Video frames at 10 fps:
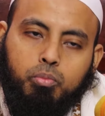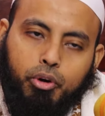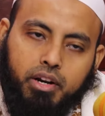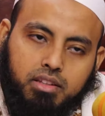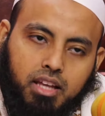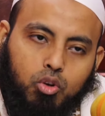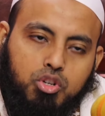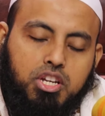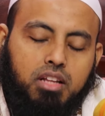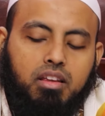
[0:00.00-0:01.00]
পরের
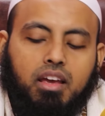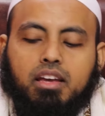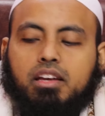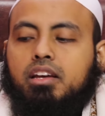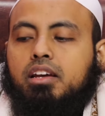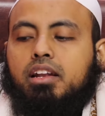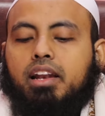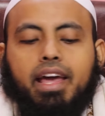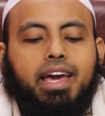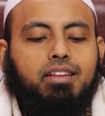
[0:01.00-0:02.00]
তালুর সাথে
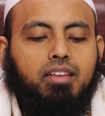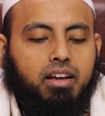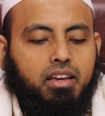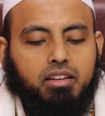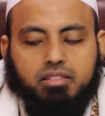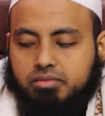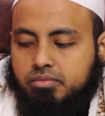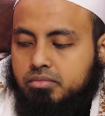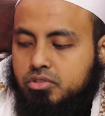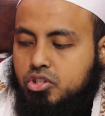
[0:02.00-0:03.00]
লেগে থাকে
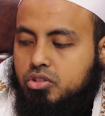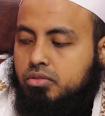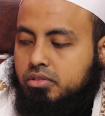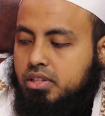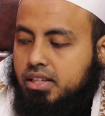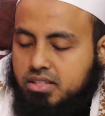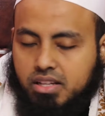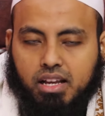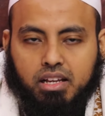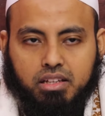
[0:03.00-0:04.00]
ঠিক
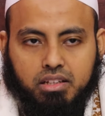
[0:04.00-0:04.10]
আছে না